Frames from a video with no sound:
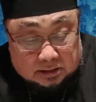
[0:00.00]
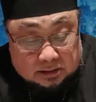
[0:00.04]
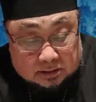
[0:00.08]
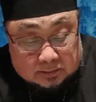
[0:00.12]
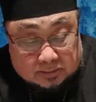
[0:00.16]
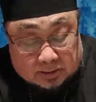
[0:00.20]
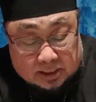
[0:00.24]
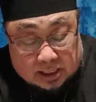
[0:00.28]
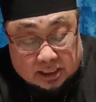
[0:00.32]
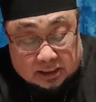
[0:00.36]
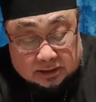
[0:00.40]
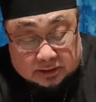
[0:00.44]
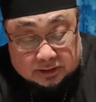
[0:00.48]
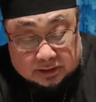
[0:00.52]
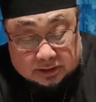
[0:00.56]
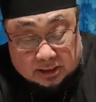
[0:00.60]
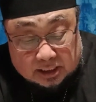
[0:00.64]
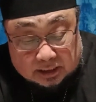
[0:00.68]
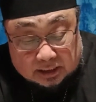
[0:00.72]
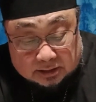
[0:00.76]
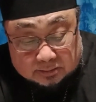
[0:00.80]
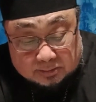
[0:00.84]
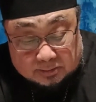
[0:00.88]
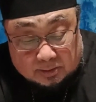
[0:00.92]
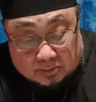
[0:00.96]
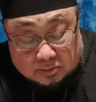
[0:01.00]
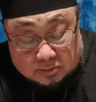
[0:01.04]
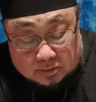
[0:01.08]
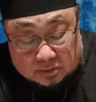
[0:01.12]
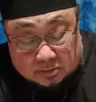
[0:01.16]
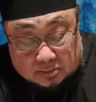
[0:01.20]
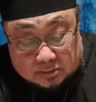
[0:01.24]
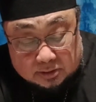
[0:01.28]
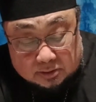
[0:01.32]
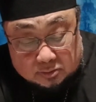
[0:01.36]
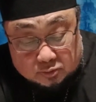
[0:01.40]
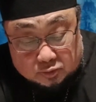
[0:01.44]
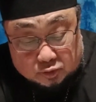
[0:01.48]
sebenarnya jelas
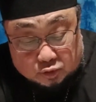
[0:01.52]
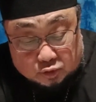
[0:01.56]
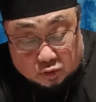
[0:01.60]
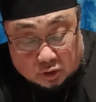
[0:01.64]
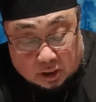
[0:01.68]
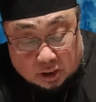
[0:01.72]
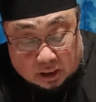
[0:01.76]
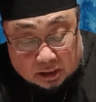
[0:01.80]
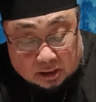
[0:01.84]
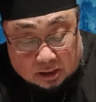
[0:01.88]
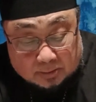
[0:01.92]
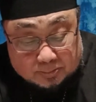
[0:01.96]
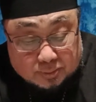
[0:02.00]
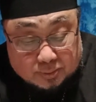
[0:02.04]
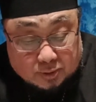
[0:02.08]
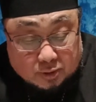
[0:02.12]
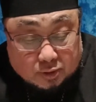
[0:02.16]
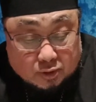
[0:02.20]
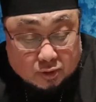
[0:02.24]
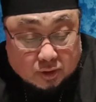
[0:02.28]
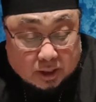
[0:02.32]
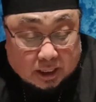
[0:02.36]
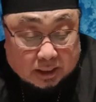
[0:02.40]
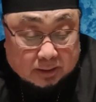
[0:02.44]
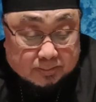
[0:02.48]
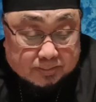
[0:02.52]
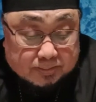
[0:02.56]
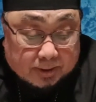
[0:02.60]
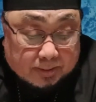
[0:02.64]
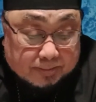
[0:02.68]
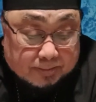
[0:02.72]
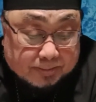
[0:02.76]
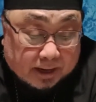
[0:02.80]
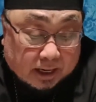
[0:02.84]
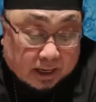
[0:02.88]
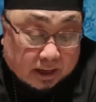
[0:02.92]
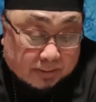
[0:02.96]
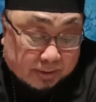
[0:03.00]
menunjukkan kebohongan
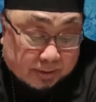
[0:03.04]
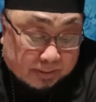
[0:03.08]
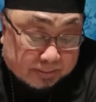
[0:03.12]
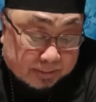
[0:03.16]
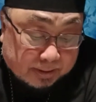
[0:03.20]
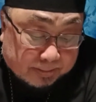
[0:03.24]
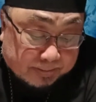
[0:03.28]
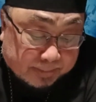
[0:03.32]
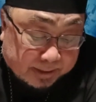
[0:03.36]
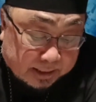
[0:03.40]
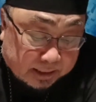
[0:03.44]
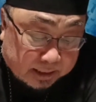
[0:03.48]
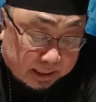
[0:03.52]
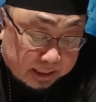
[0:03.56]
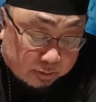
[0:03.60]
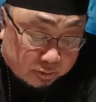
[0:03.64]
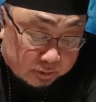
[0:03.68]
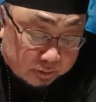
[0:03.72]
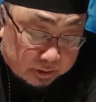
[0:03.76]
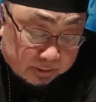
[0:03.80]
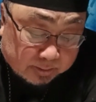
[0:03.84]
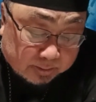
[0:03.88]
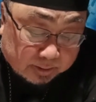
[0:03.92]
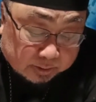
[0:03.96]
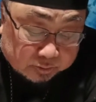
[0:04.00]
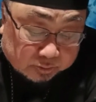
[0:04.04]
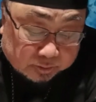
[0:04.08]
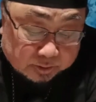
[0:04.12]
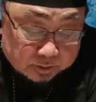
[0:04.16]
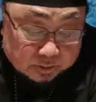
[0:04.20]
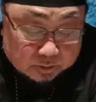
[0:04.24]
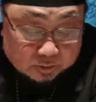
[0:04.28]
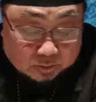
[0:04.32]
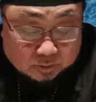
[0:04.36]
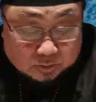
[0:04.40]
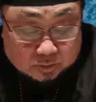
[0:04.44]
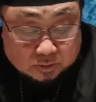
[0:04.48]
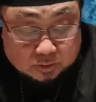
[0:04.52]
para pemimpin Yahudi waktu
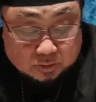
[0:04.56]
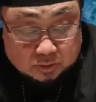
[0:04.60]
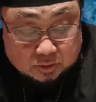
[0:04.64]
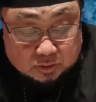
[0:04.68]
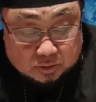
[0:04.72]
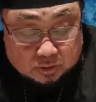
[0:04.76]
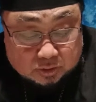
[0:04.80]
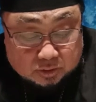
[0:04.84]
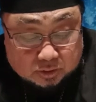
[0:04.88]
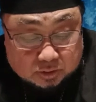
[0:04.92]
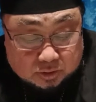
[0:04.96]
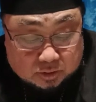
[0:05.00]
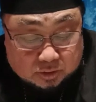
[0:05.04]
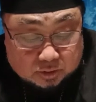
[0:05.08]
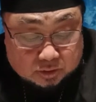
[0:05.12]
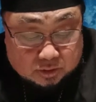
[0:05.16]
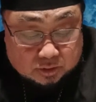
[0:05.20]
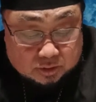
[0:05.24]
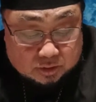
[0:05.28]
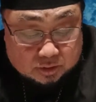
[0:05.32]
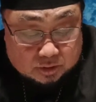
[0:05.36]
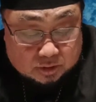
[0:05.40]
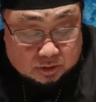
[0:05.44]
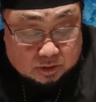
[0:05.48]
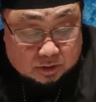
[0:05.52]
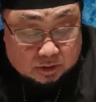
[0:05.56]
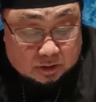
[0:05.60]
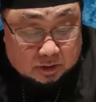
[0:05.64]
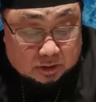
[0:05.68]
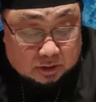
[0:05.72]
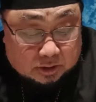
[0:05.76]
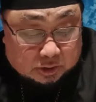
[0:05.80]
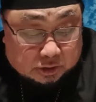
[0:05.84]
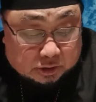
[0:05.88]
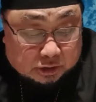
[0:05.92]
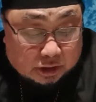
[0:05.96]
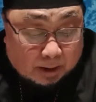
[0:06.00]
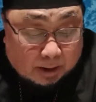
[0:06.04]
itu.
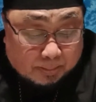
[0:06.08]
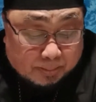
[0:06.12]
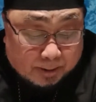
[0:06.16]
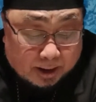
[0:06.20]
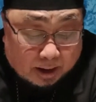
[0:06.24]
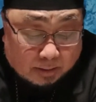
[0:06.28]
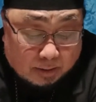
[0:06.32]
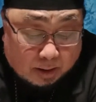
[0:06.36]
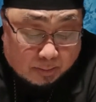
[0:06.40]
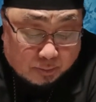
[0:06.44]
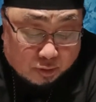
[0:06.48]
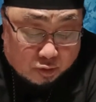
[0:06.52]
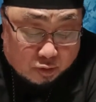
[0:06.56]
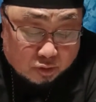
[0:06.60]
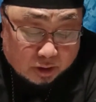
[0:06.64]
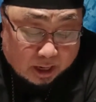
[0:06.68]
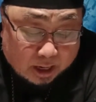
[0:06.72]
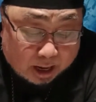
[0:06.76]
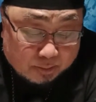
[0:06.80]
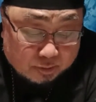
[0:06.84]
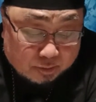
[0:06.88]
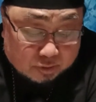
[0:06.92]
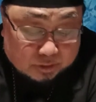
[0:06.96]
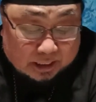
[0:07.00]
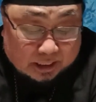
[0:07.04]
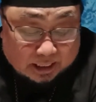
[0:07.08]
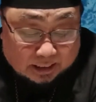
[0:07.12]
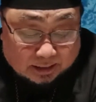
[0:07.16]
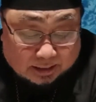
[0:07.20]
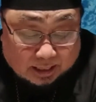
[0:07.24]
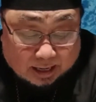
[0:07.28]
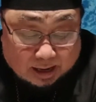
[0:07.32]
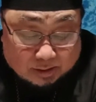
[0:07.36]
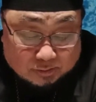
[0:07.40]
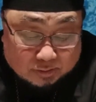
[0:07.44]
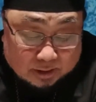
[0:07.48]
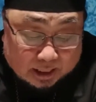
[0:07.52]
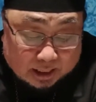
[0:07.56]
Siapa yang membunuh kamu? Dia kan
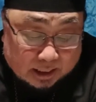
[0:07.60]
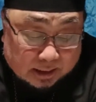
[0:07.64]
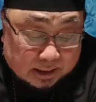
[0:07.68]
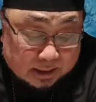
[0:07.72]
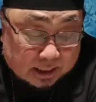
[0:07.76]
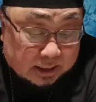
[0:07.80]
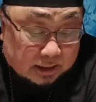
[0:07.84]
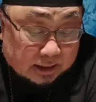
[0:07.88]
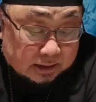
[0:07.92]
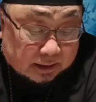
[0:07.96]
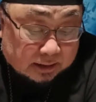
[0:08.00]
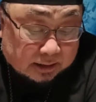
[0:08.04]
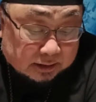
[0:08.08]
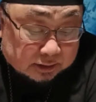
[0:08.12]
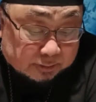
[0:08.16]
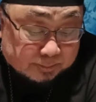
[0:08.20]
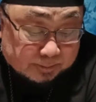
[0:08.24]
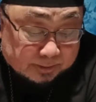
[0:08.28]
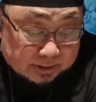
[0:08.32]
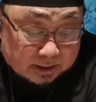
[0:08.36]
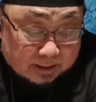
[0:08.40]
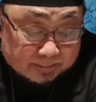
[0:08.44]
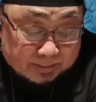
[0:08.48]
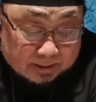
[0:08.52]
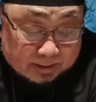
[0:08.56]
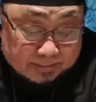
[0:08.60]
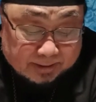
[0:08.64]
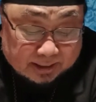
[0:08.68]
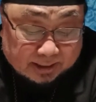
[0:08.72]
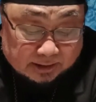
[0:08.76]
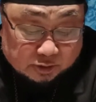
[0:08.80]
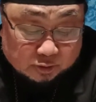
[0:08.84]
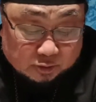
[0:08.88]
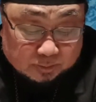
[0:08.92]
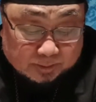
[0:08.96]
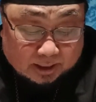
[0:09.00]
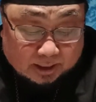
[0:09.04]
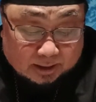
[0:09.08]
aku kan ayat yang ke 18
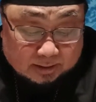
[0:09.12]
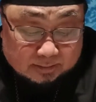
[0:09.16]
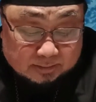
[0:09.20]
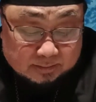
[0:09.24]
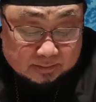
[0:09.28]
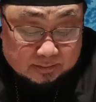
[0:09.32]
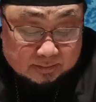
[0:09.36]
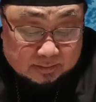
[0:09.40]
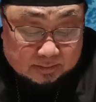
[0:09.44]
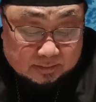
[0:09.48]
coba.